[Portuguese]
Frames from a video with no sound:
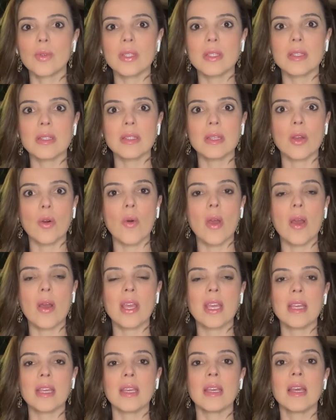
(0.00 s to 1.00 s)
que se deu é
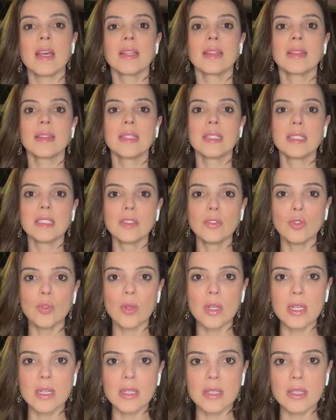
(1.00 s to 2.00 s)
que tanto
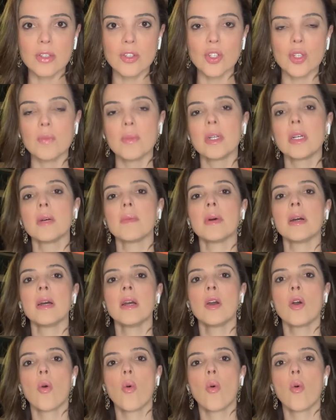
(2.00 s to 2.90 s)
o câncer de mama